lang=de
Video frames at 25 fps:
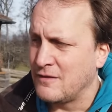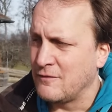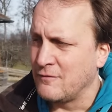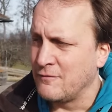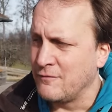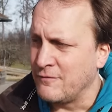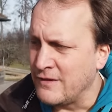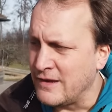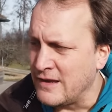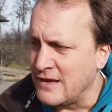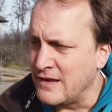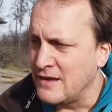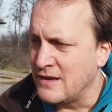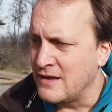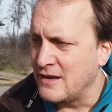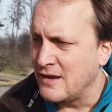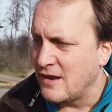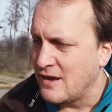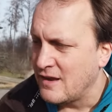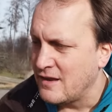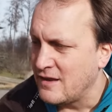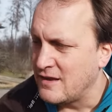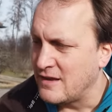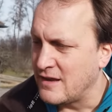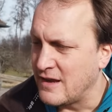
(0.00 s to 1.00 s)
wie
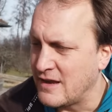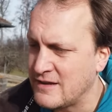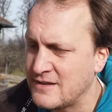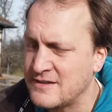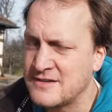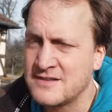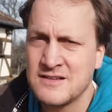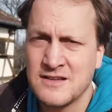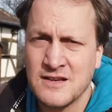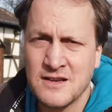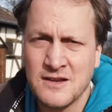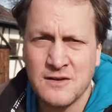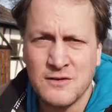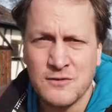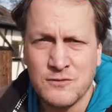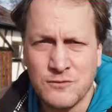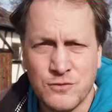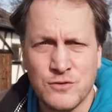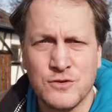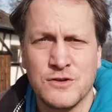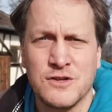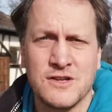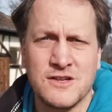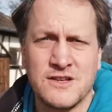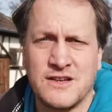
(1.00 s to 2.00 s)
jetzt
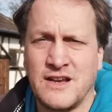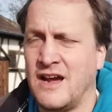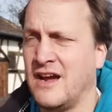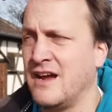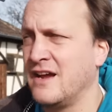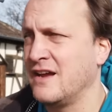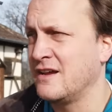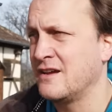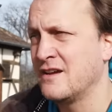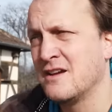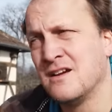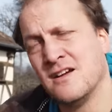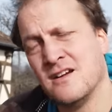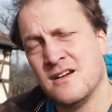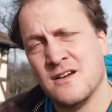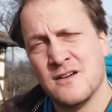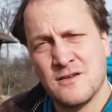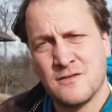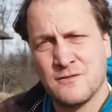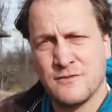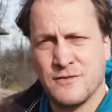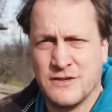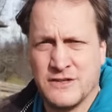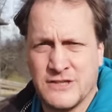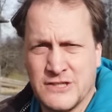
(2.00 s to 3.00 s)
Futterteig
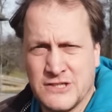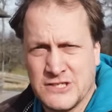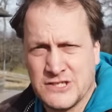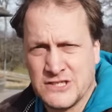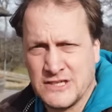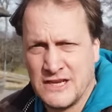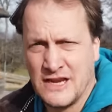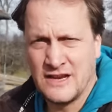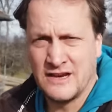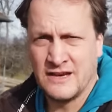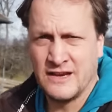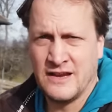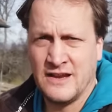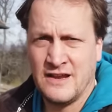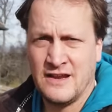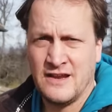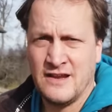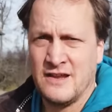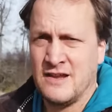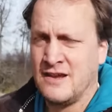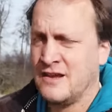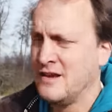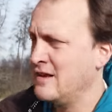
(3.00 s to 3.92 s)
von der Stange,